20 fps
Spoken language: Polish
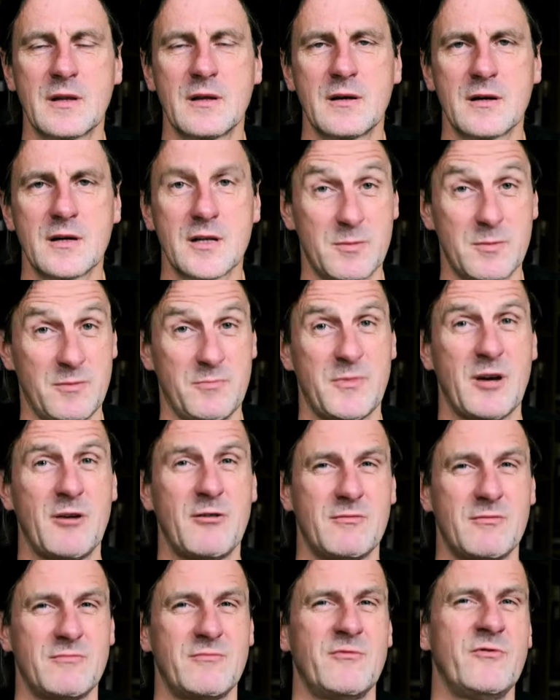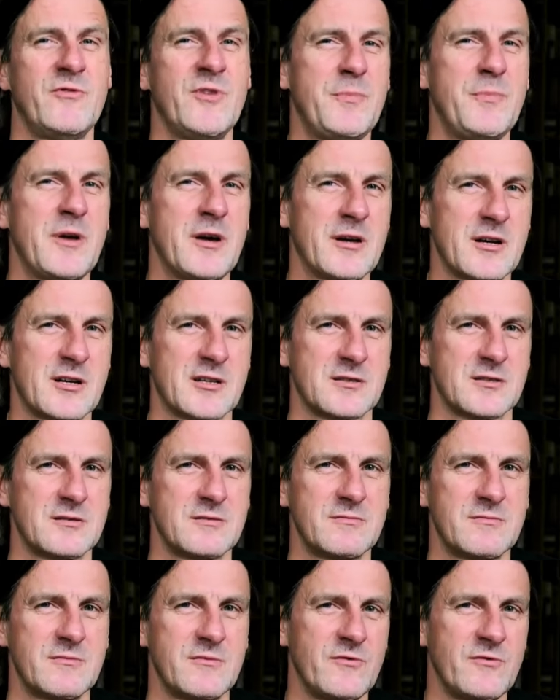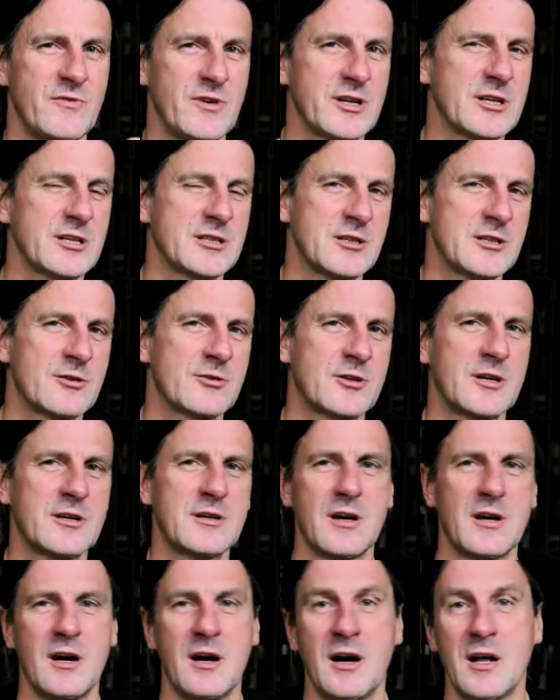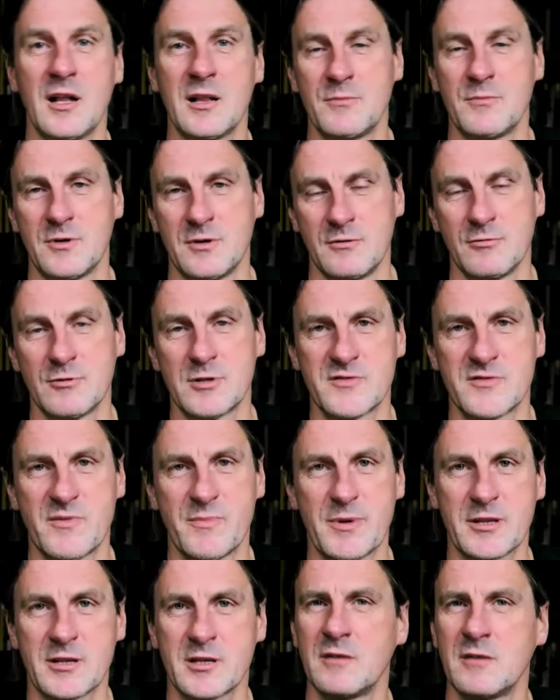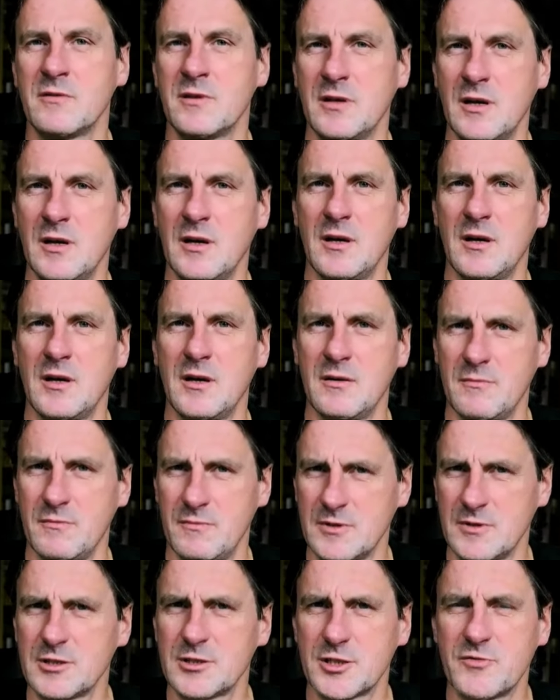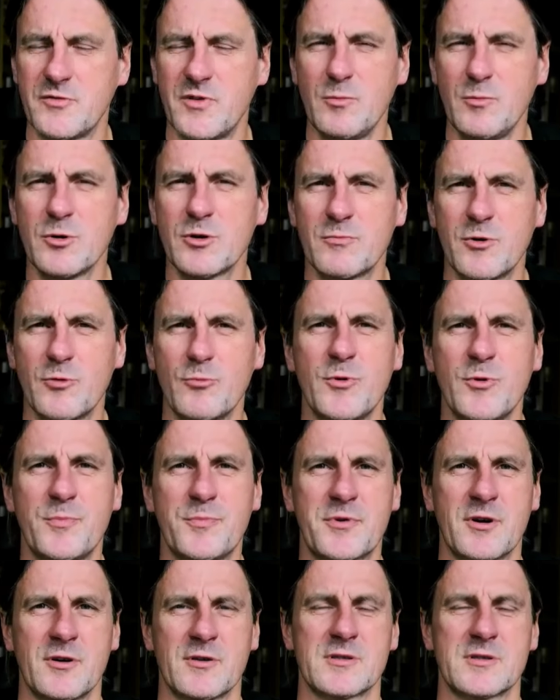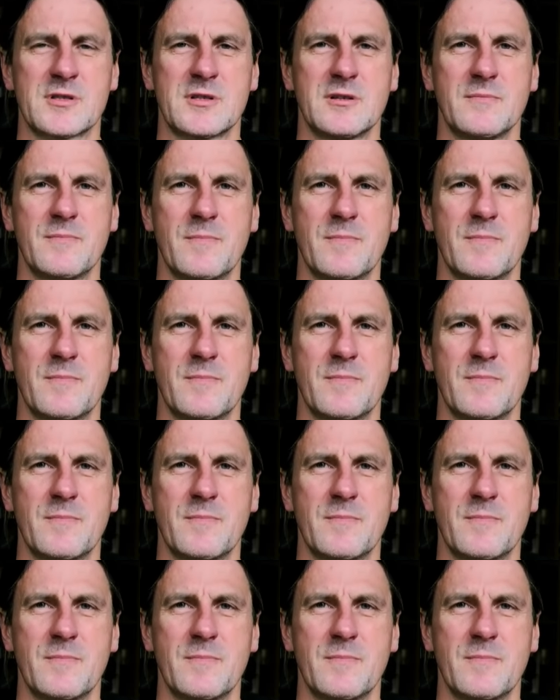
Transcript: Gdybym miał wybierać, wygrać na loterii albo ulec wypadkowi, myślę, że wybór byłby prosty.